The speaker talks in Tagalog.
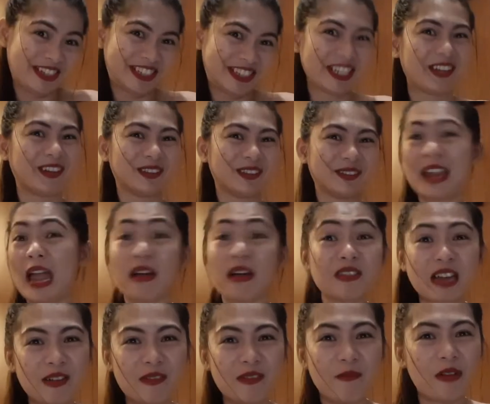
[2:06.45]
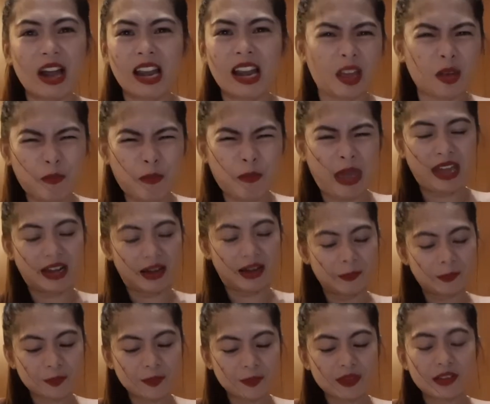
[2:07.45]
Charot, wala akong ganun kalaking pera.
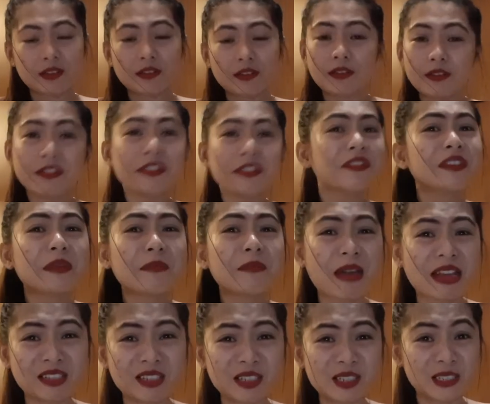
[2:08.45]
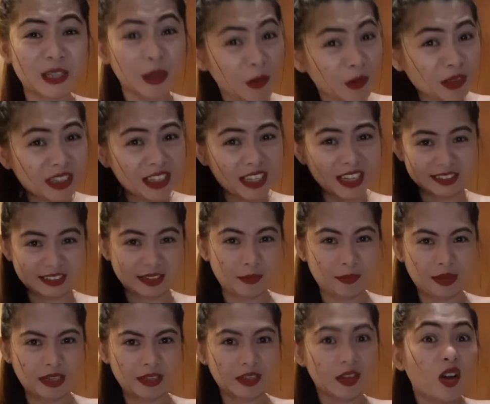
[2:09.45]
50 pesos load lang
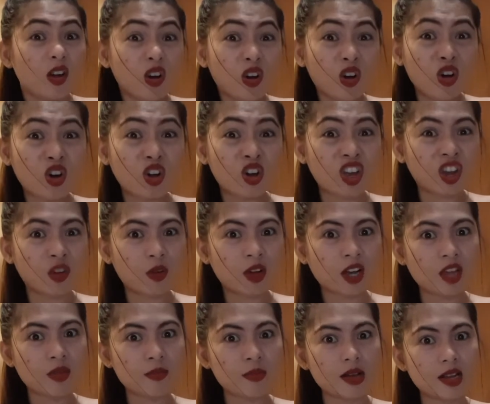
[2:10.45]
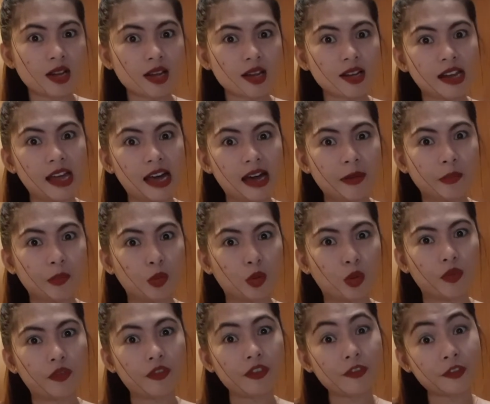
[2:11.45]
naman. Hoy, huwag kayo
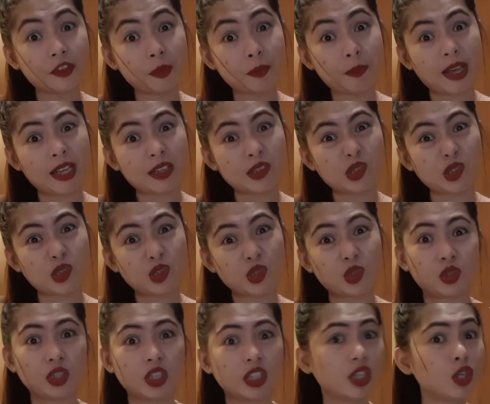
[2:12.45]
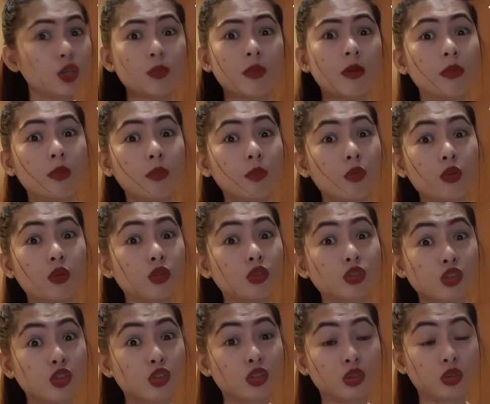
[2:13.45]
magreklamo. 50 pesos yun. Hindi nyo mapupulot
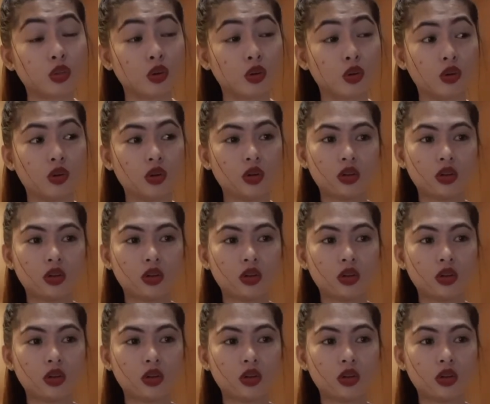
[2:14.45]
yun, no?